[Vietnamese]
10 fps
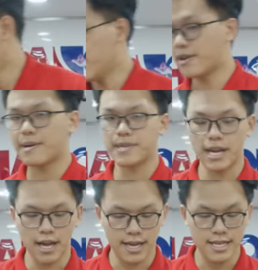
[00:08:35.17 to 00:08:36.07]
Về RAM thì
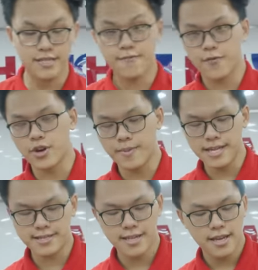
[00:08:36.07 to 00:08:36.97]
đây là Kids
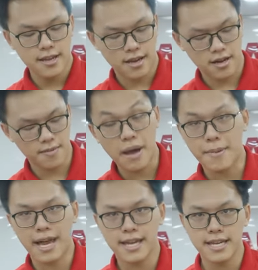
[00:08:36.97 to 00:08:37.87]
Freebits
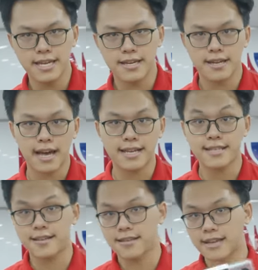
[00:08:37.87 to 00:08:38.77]
32GB,
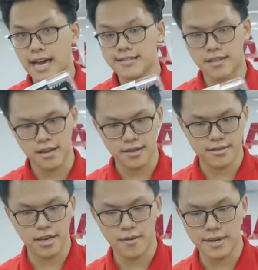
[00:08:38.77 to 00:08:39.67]
cache là
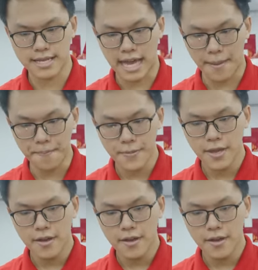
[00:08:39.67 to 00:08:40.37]
CL18